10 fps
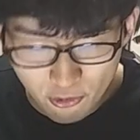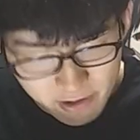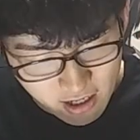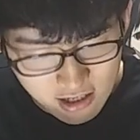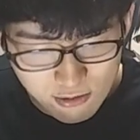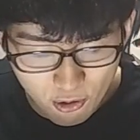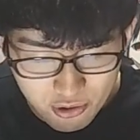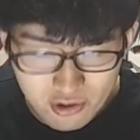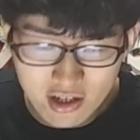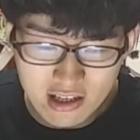コミカライズも本
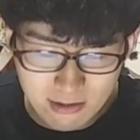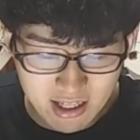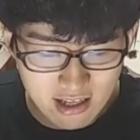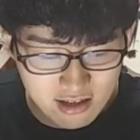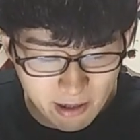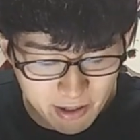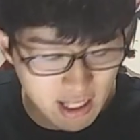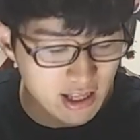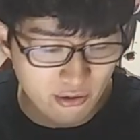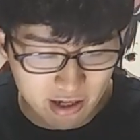当に人気ですよね。点数の
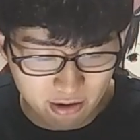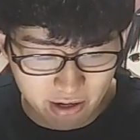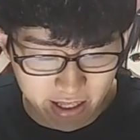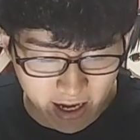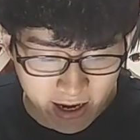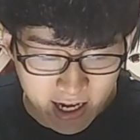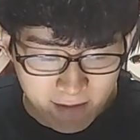パターンなのかなこれね。